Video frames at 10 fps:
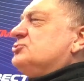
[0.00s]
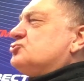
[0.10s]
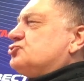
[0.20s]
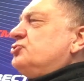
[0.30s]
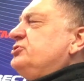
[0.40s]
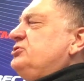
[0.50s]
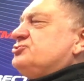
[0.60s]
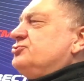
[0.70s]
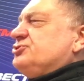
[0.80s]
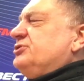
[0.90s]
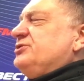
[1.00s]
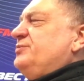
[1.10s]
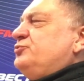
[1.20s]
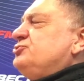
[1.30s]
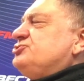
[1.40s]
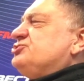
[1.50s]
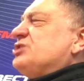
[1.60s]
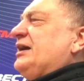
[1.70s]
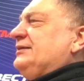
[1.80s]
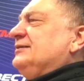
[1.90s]
Сушеные листочки, это не будет
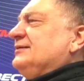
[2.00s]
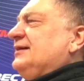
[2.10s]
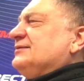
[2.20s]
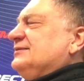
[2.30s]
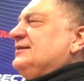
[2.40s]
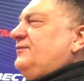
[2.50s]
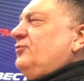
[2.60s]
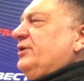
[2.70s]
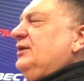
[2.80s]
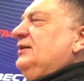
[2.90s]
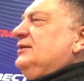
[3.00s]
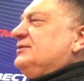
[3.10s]
чай как таковой.